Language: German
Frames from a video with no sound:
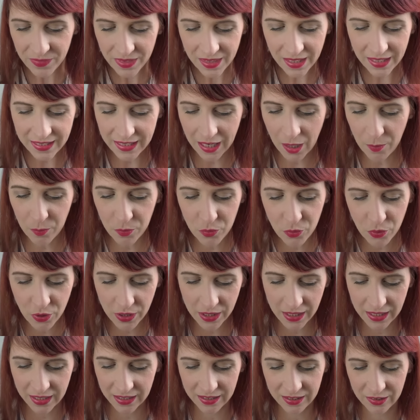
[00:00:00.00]
ja,
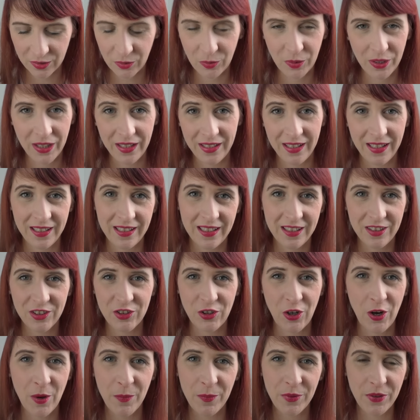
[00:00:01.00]
Buchläden oder in anderen
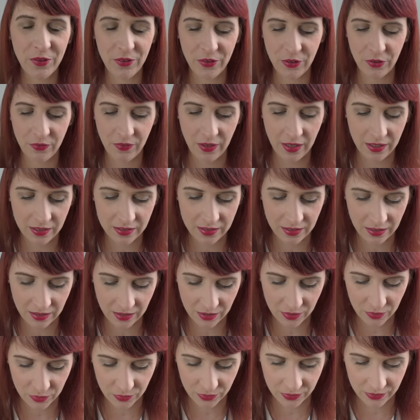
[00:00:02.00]
Shops und so
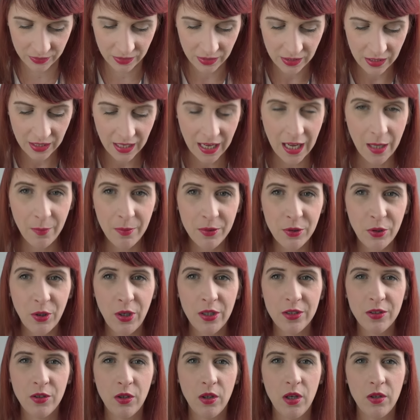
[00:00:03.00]
weiter und habe
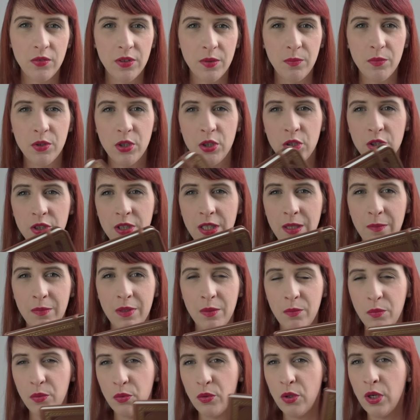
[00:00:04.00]
dort noch auf dem Tisch neben
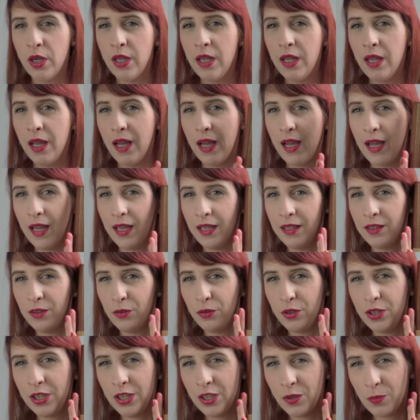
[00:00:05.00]
dem Buch ein
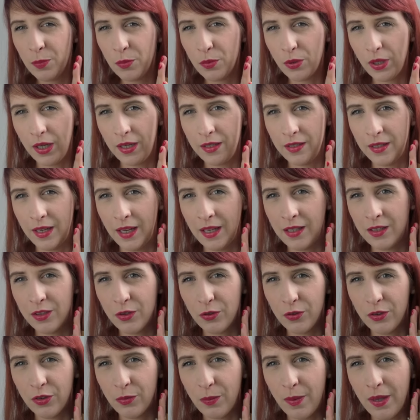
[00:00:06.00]
Notizbuch entdeckt
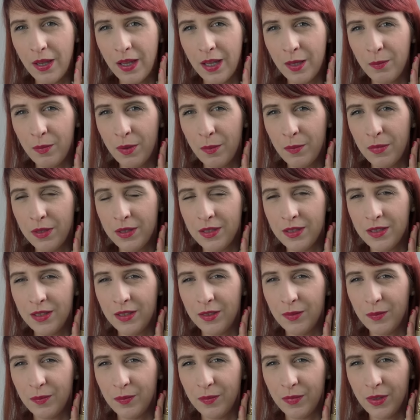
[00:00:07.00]
und zwar einmal mit
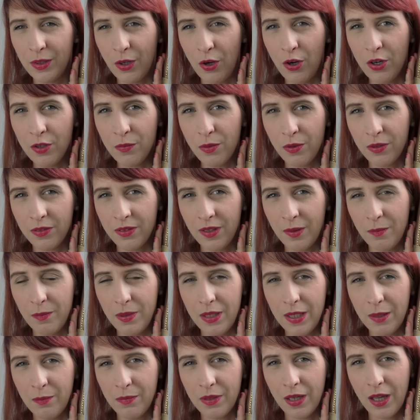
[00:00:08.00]
dem
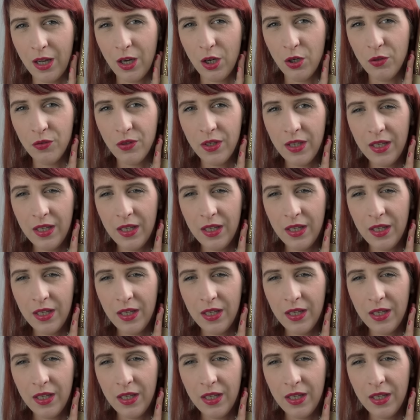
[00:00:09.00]
Hogwarts-Emblem drauf.